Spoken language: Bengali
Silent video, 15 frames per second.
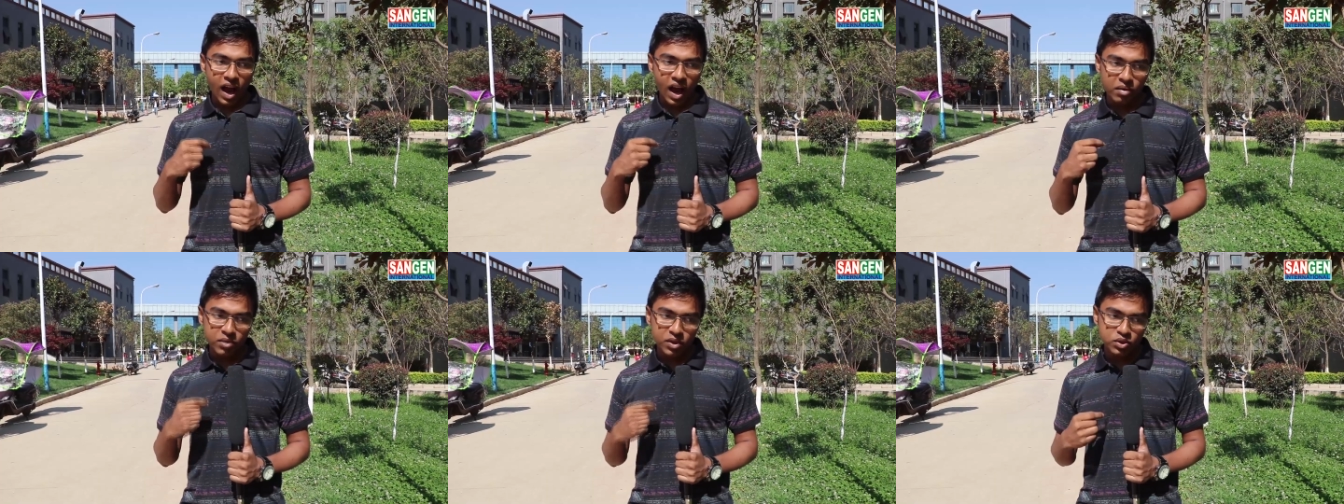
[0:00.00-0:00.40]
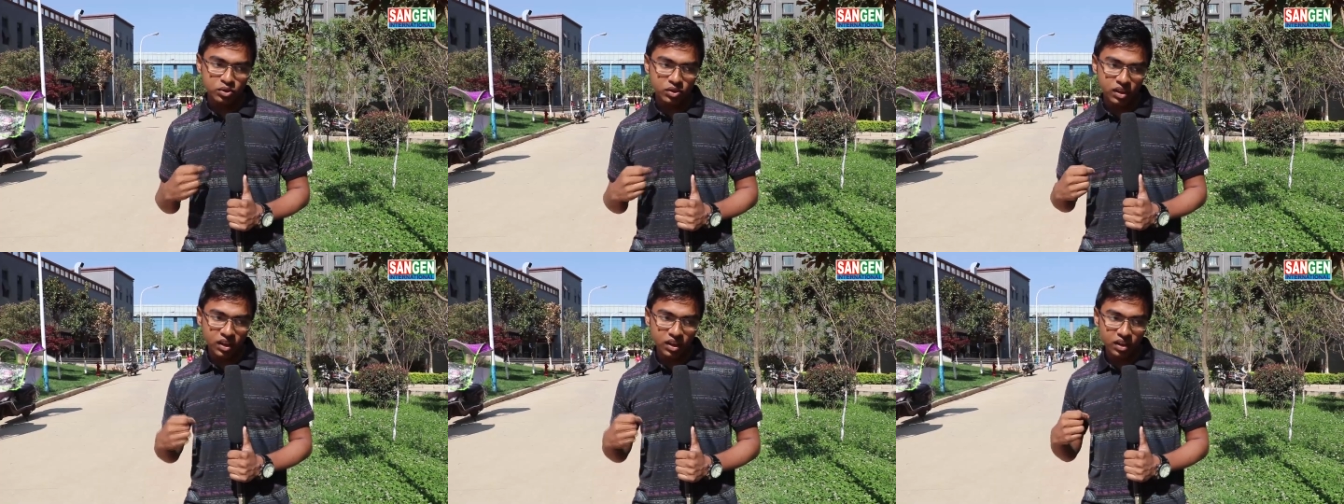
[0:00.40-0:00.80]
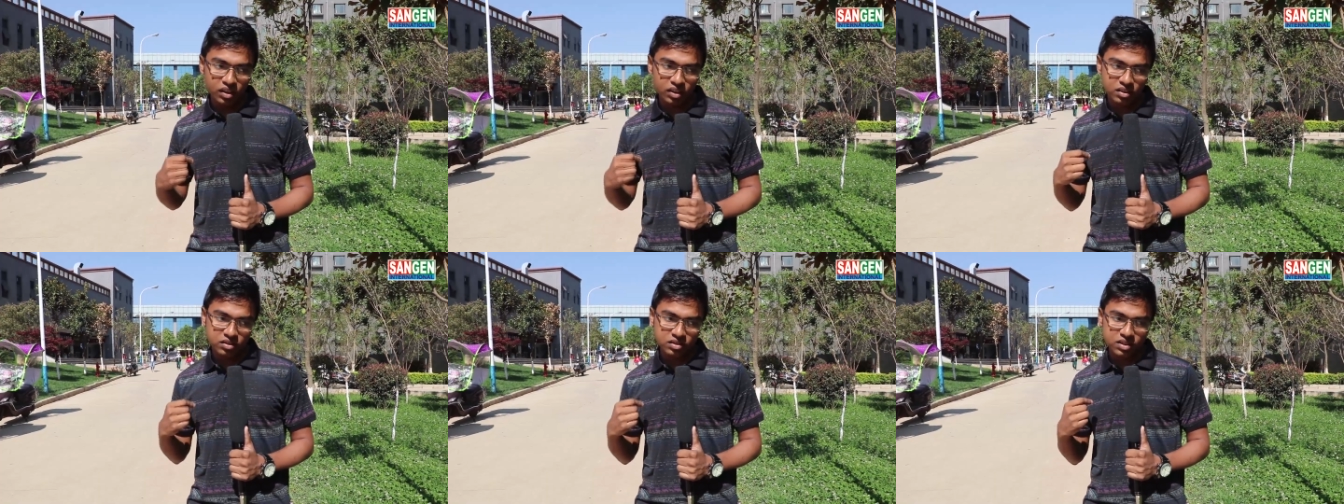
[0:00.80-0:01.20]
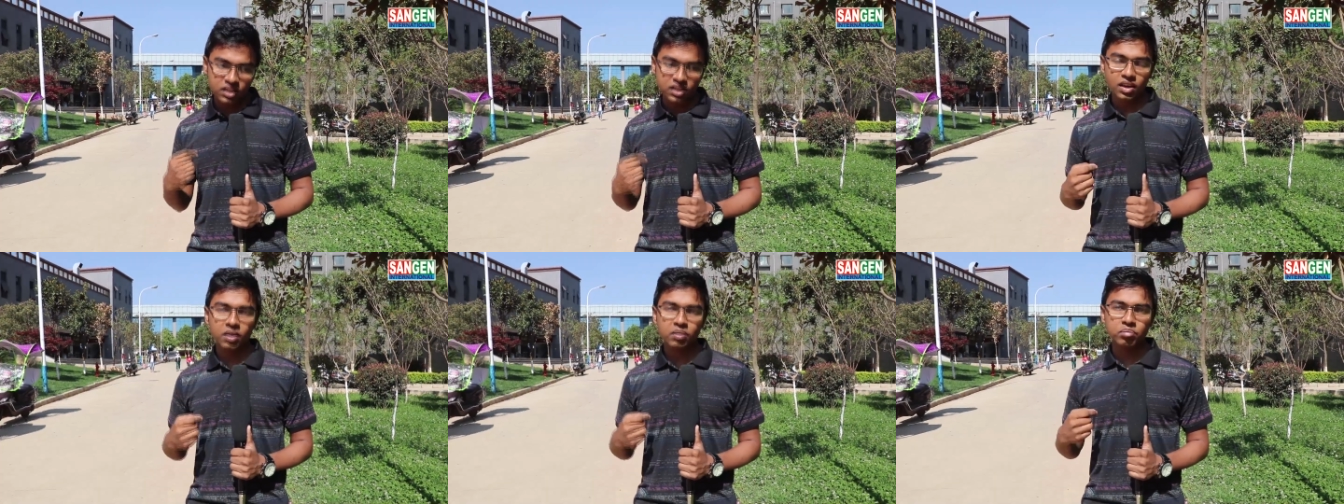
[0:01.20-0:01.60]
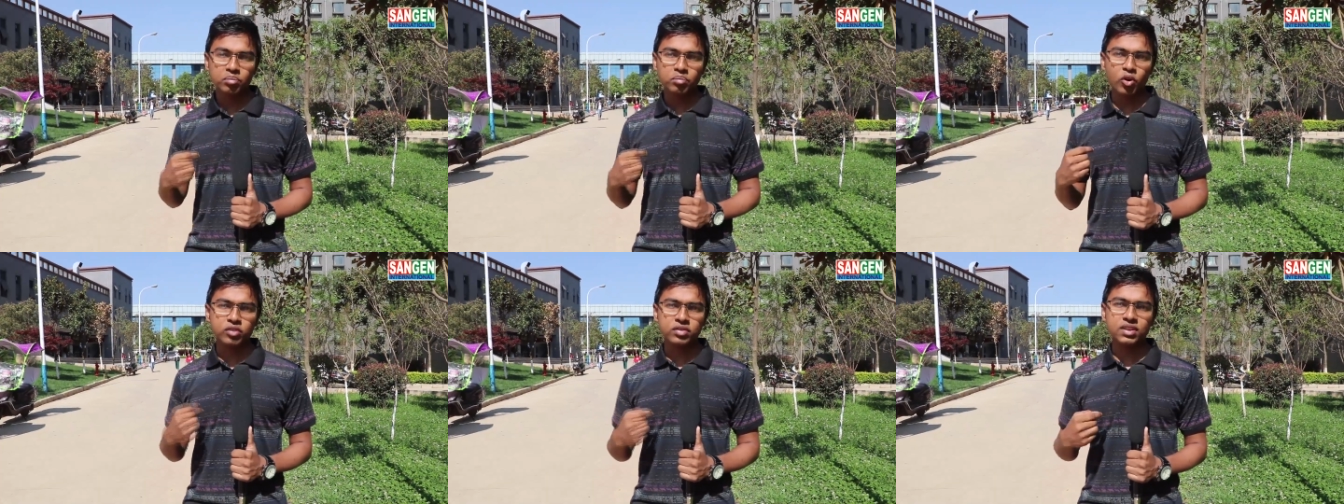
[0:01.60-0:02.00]
আমি যদি সেটা
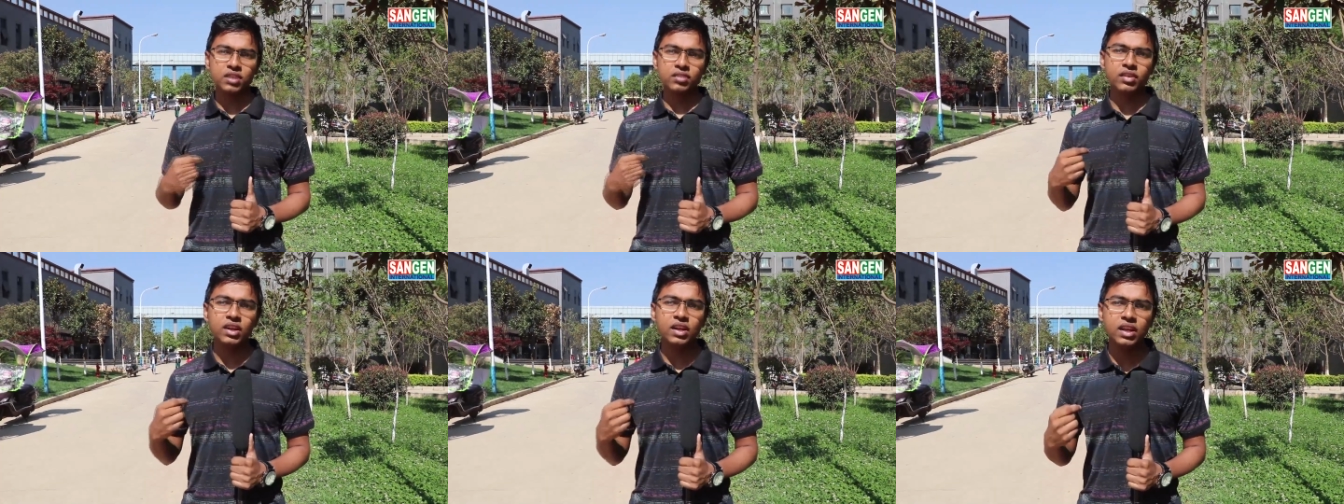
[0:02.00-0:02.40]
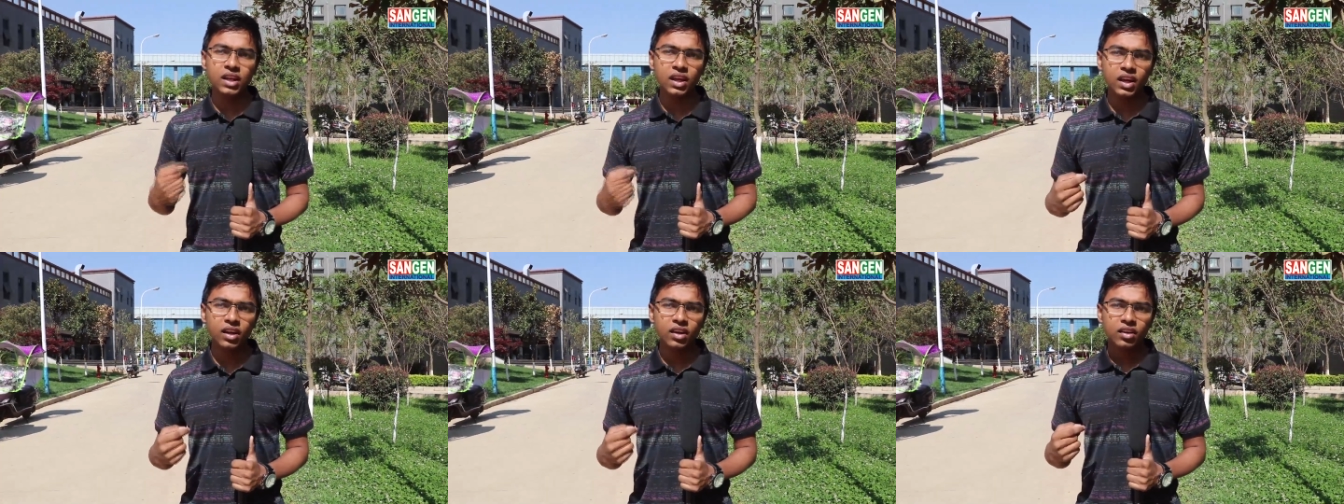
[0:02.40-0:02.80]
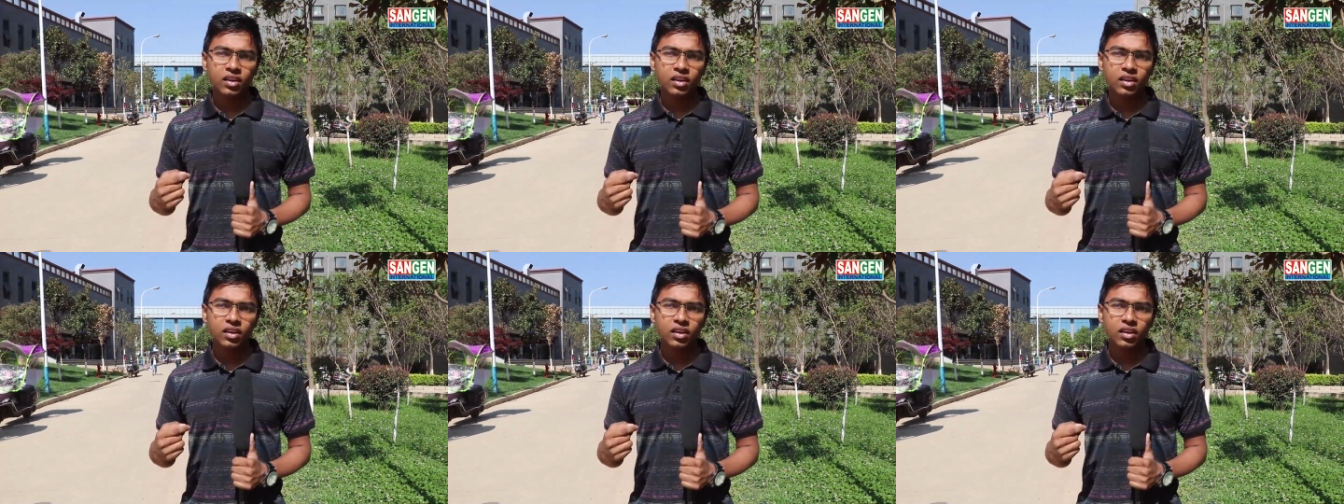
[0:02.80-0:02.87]
পজিটিভলি নিয়ে